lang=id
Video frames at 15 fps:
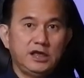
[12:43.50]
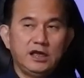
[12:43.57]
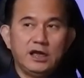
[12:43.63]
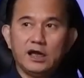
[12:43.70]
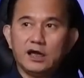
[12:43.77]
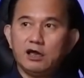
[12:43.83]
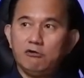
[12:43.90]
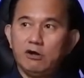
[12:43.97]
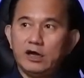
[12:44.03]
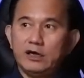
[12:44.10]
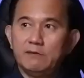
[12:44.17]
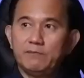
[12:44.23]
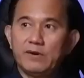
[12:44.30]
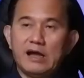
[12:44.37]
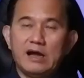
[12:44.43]
Sehingga kalau
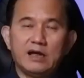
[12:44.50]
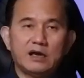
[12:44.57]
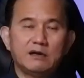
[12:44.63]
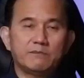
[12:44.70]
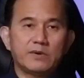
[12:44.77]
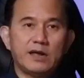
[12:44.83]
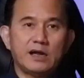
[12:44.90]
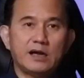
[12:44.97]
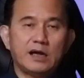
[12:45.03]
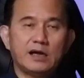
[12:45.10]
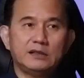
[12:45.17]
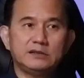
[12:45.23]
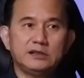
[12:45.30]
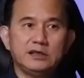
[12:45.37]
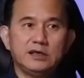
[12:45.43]
ada
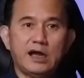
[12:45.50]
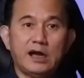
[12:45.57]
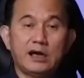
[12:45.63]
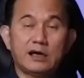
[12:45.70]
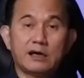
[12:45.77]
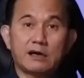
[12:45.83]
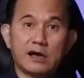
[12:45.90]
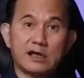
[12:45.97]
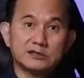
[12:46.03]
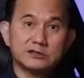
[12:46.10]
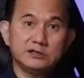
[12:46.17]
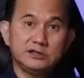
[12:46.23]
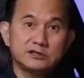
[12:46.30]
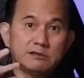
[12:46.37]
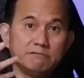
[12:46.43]
pelanggaran-pelanggaran tidak
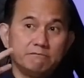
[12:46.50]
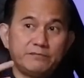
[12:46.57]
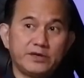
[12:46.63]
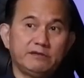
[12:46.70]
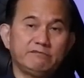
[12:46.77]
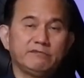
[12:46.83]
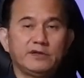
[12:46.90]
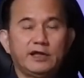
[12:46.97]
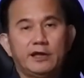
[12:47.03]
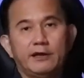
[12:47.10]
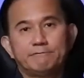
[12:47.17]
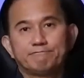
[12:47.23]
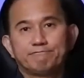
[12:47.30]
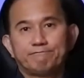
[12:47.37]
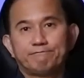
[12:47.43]
keras
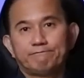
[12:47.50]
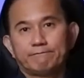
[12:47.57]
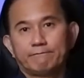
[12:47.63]
disempritnya.